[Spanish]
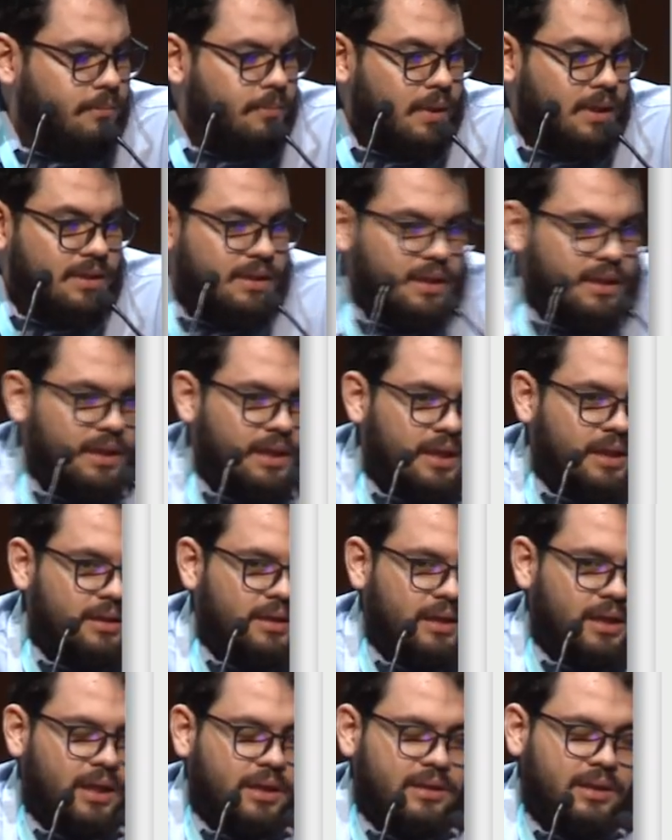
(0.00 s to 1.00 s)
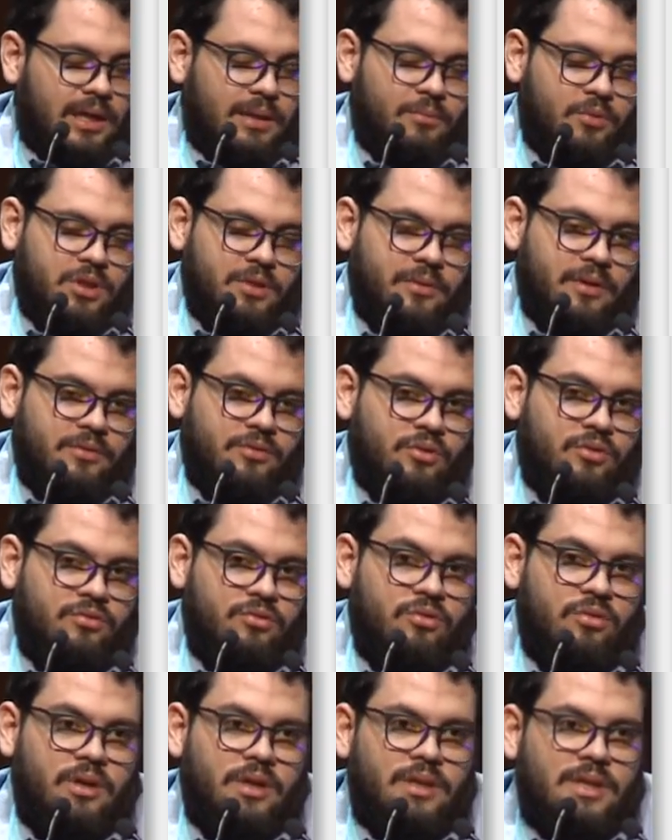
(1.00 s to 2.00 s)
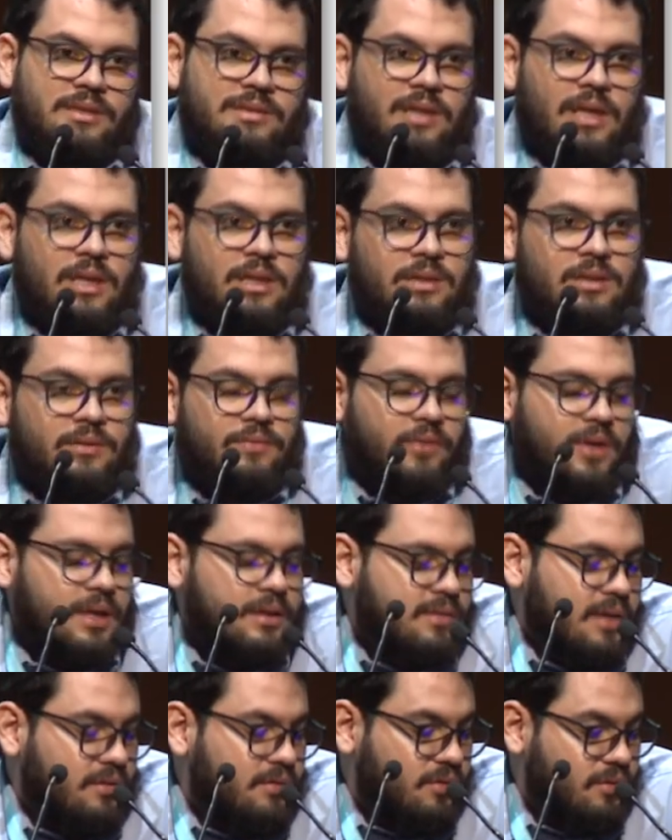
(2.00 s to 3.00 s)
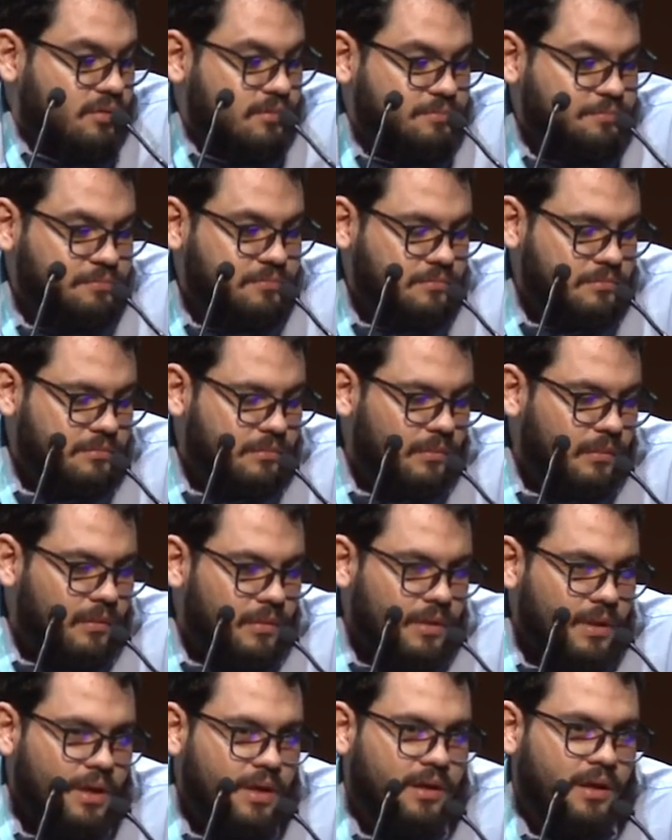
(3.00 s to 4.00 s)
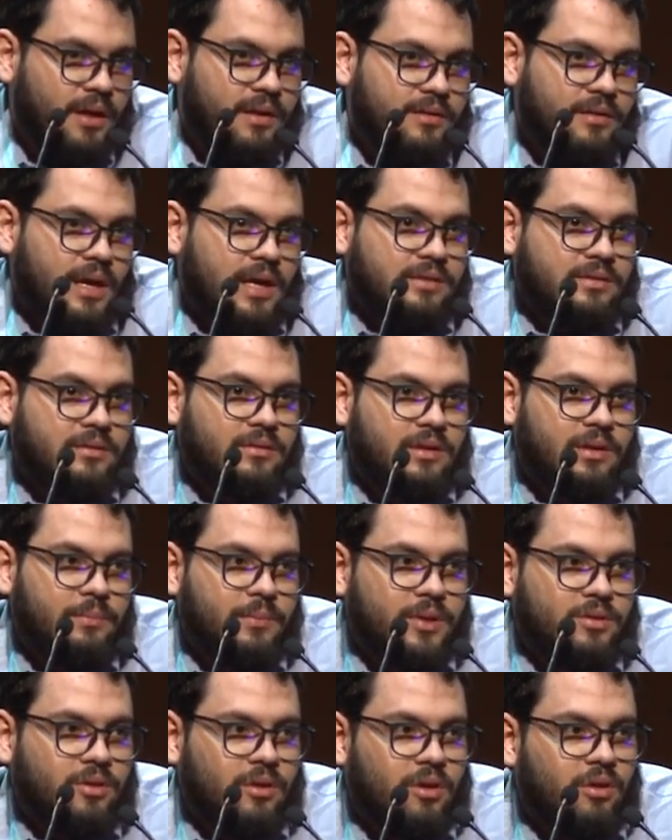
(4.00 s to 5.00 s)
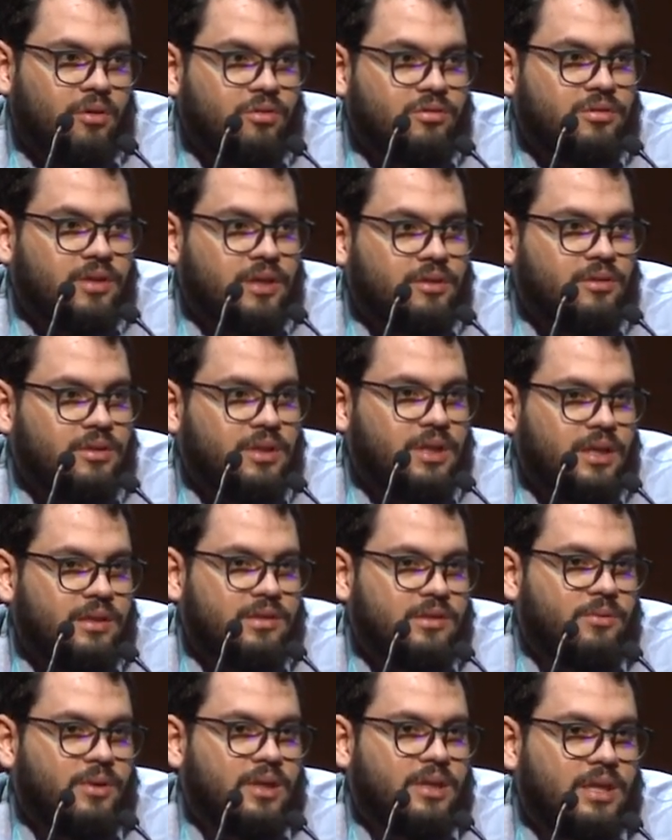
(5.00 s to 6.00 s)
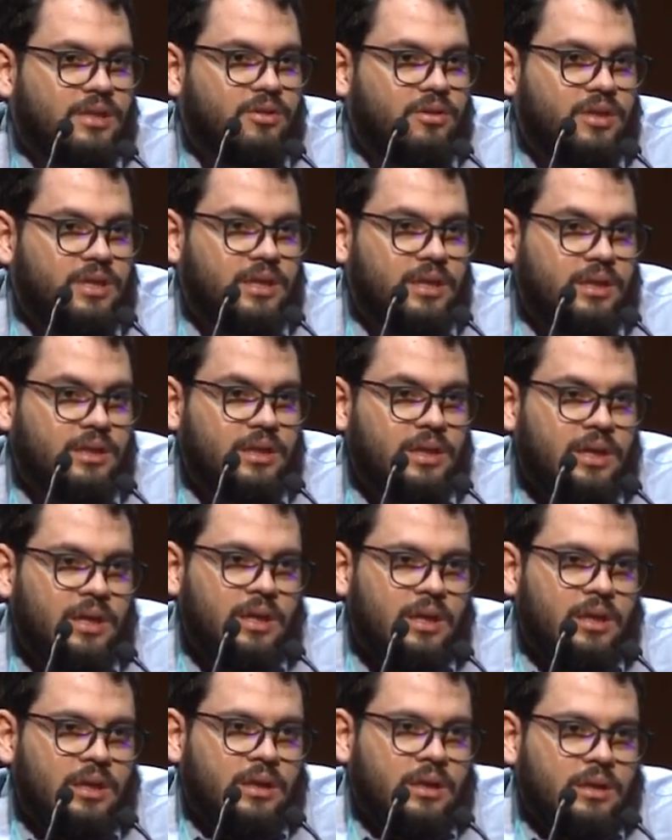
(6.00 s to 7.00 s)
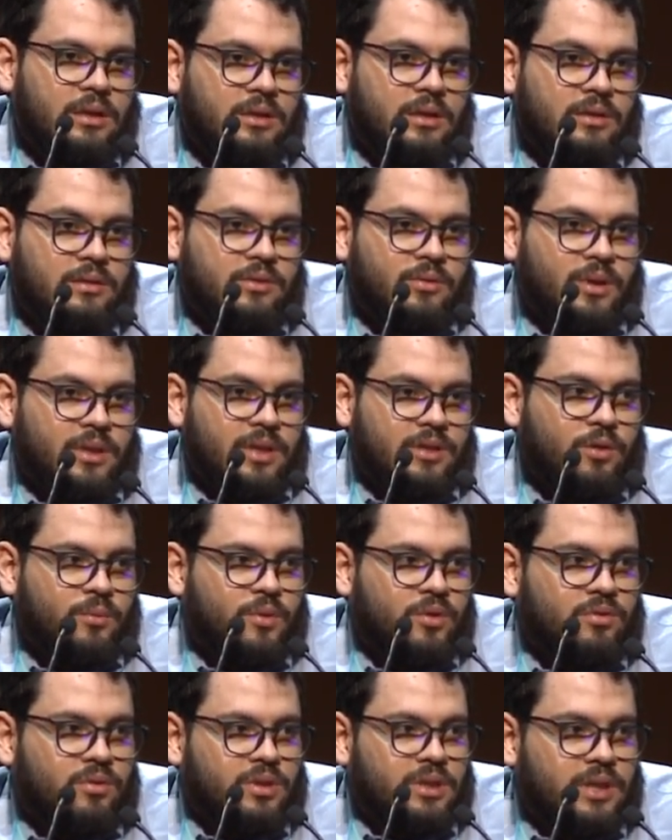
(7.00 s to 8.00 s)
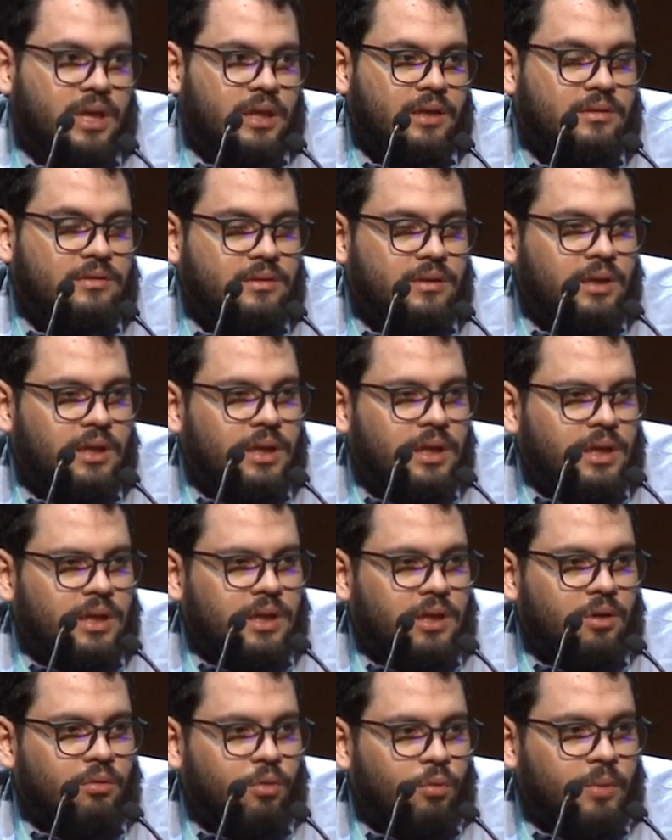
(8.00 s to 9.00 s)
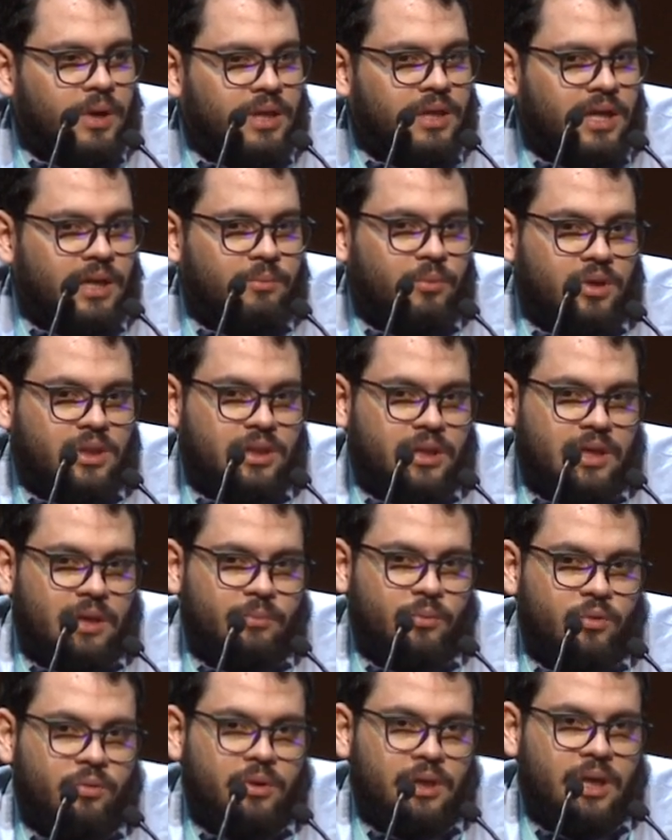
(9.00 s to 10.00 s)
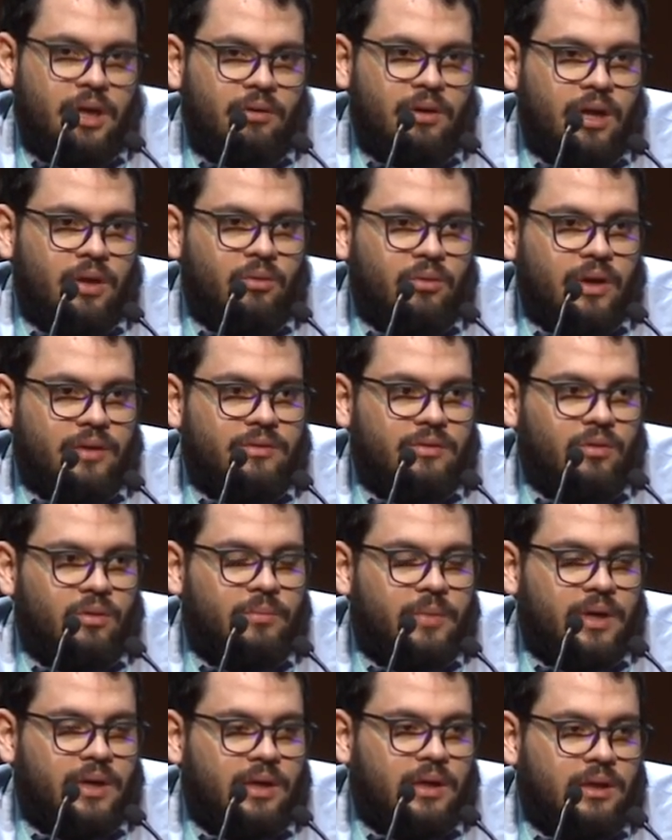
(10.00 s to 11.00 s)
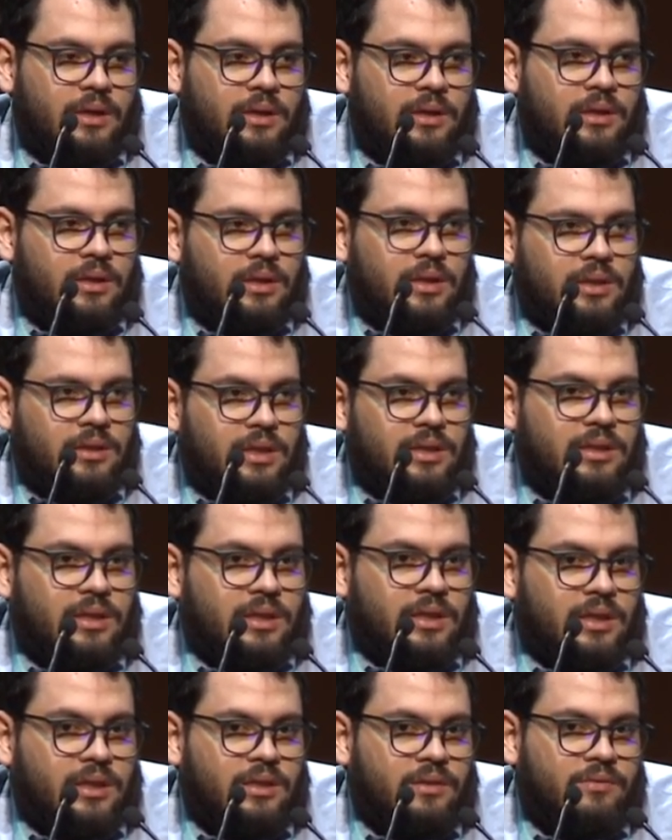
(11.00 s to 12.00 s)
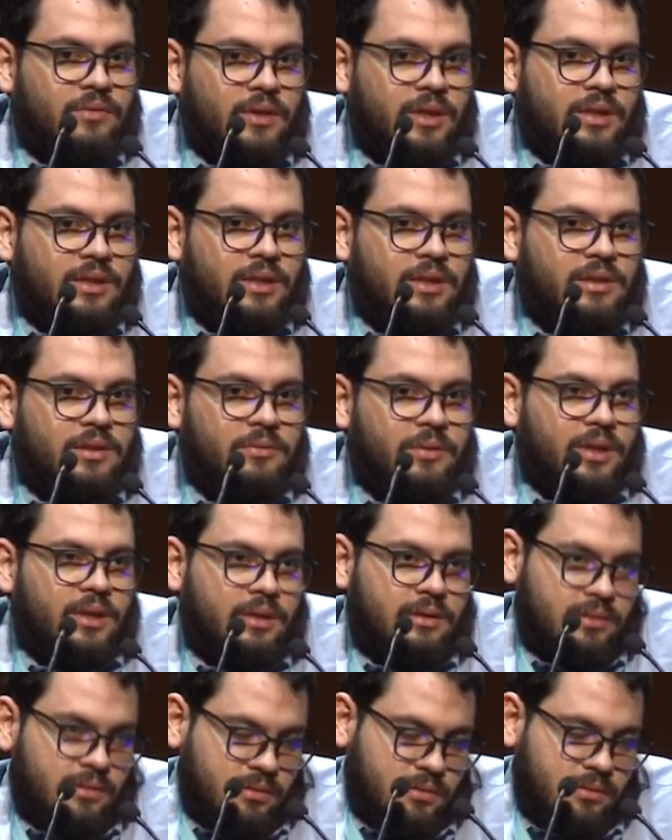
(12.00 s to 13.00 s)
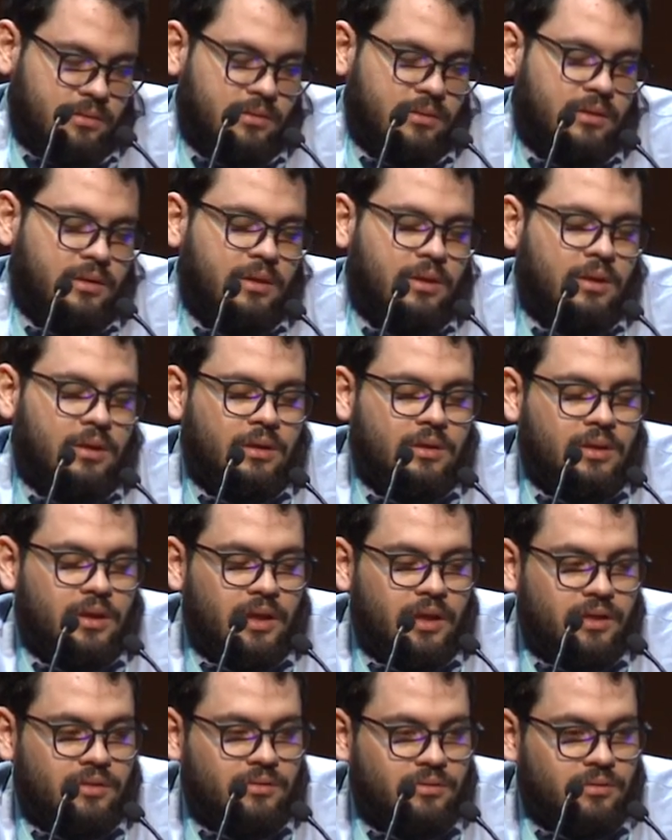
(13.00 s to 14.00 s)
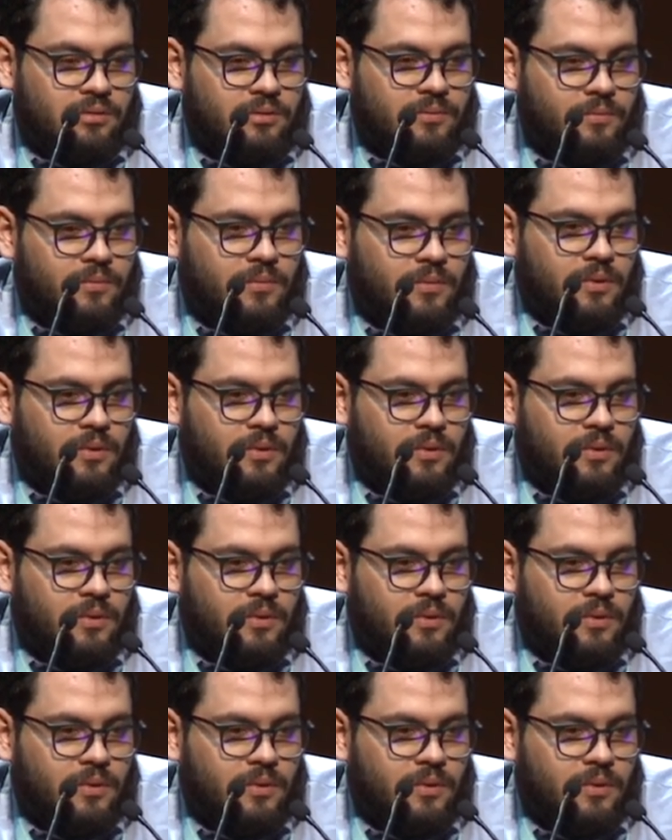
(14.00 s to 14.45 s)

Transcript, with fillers: parte de la, de la motivación surge de esa diferenciación que se hace con respecto a los conceptos de desigualdad de origen y desigualdad de oportunidades y cómo media la política pública o la educación para distinguir diferentes niveles de estos.